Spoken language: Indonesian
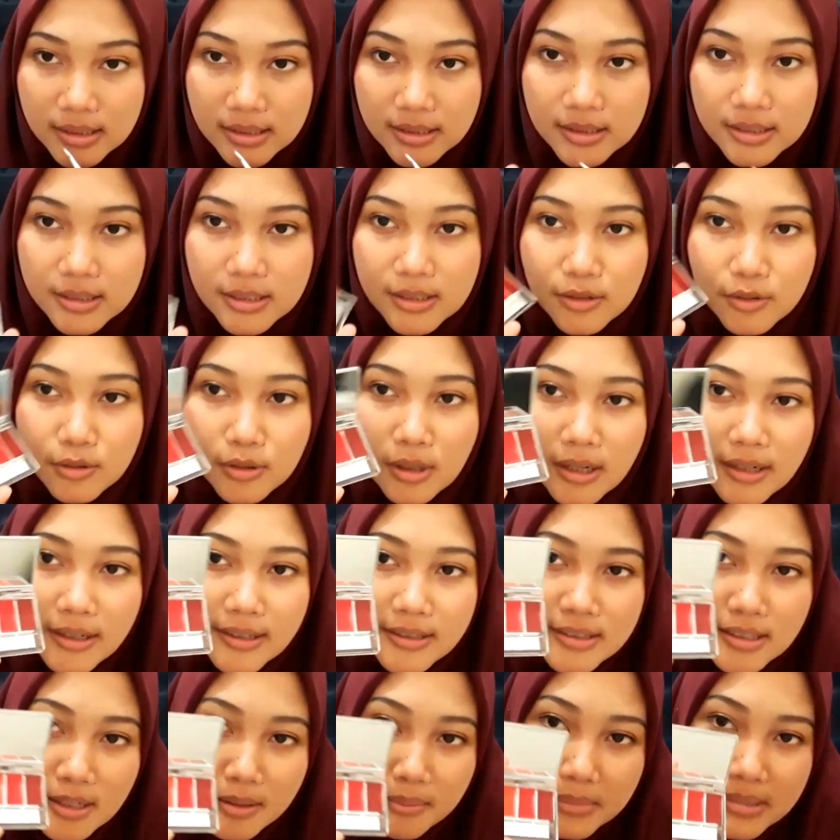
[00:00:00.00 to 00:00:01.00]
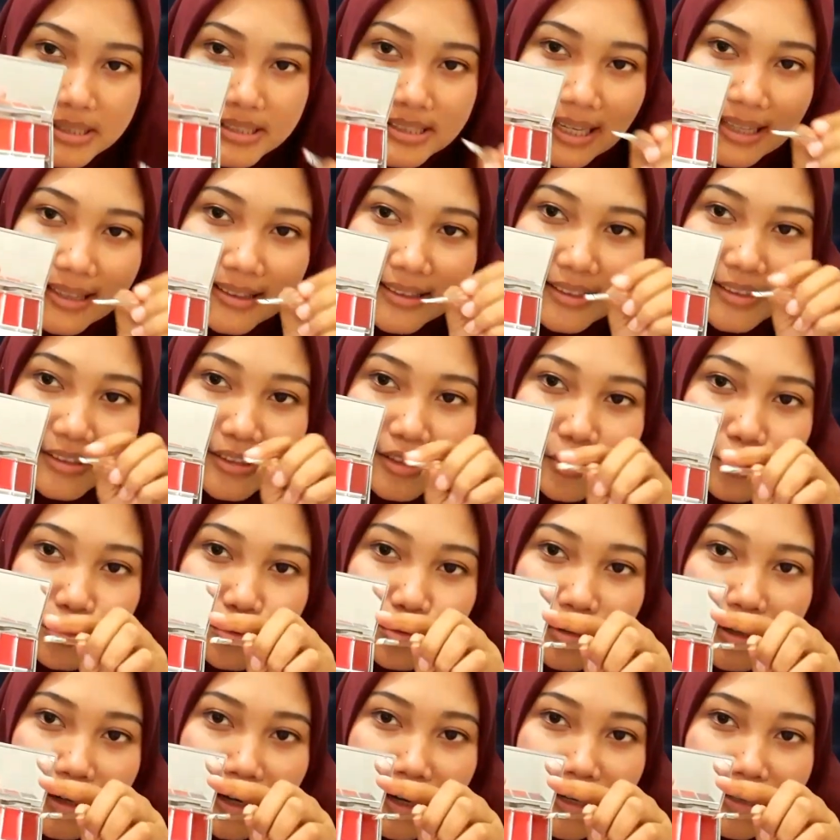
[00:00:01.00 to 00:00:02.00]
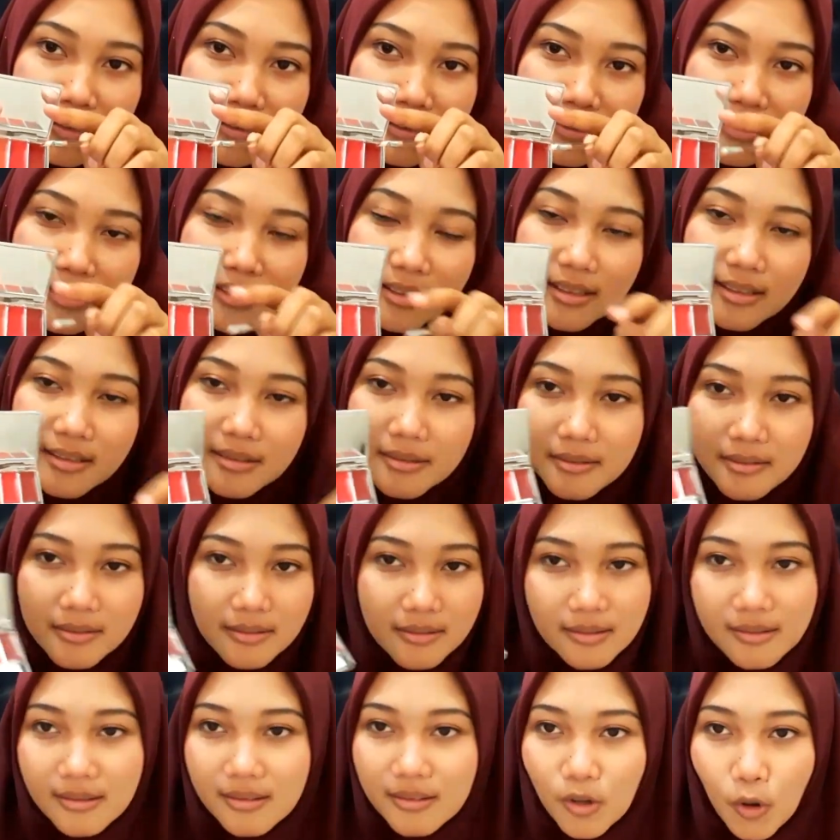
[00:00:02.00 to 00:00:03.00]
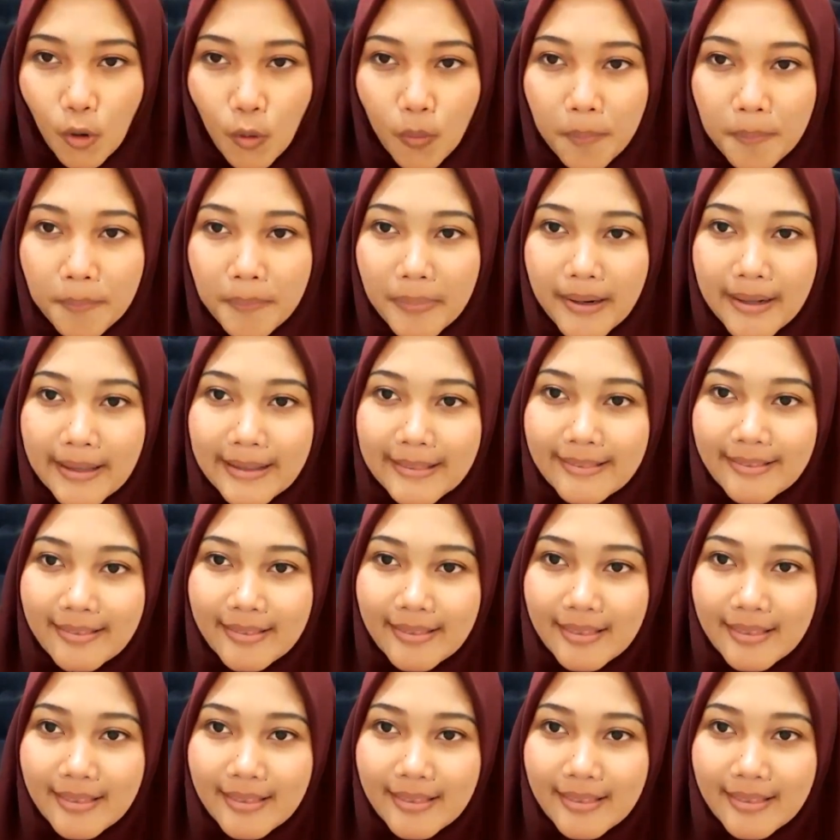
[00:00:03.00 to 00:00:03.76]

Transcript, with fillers: di sini udah ada cermin cantiknya juga jadi komplit